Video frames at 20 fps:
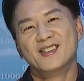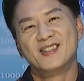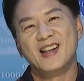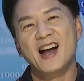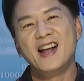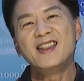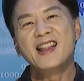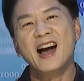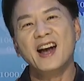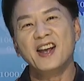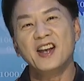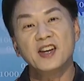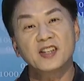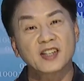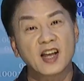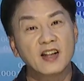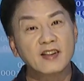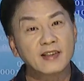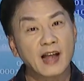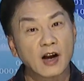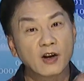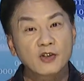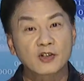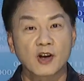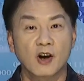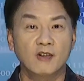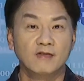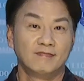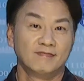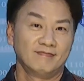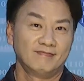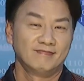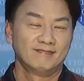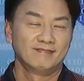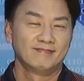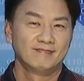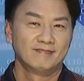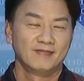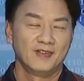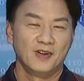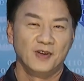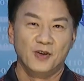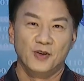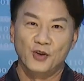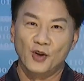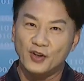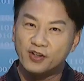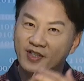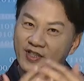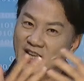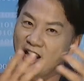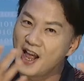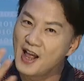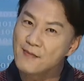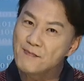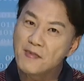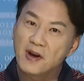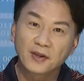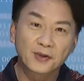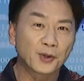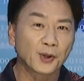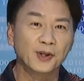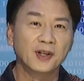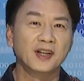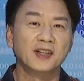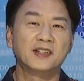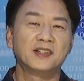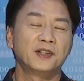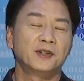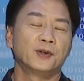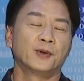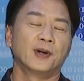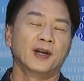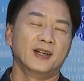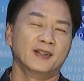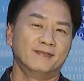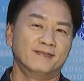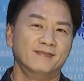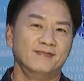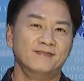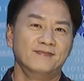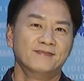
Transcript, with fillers: 人的一生当中，有这么多的机会，